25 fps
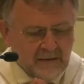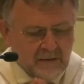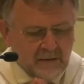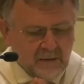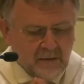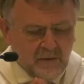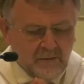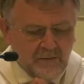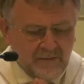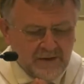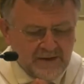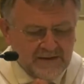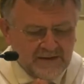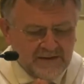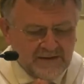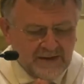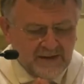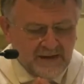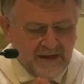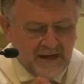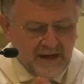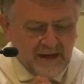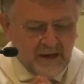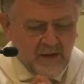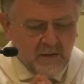non
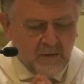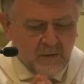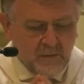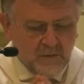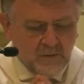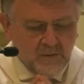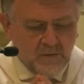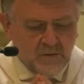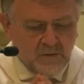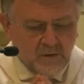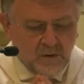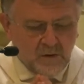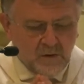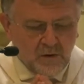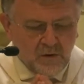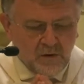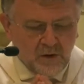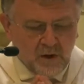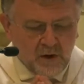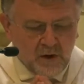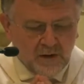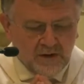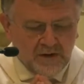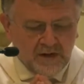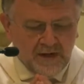passerà un solo
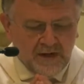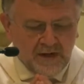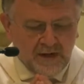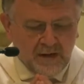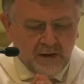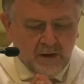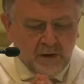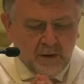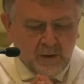iota